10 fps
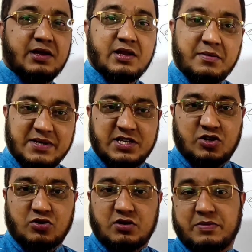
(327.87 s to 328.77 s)
নেমে যেতে
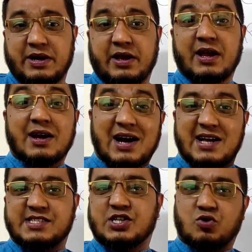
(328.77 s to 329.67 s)
হতে পারে
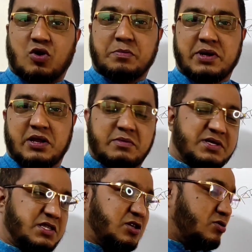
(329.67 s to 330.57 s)
কাজে কর্মে নেমে
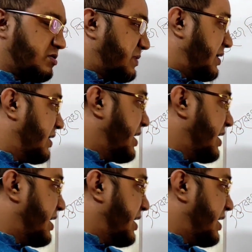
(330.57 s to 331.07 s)
যেতে হতে পারে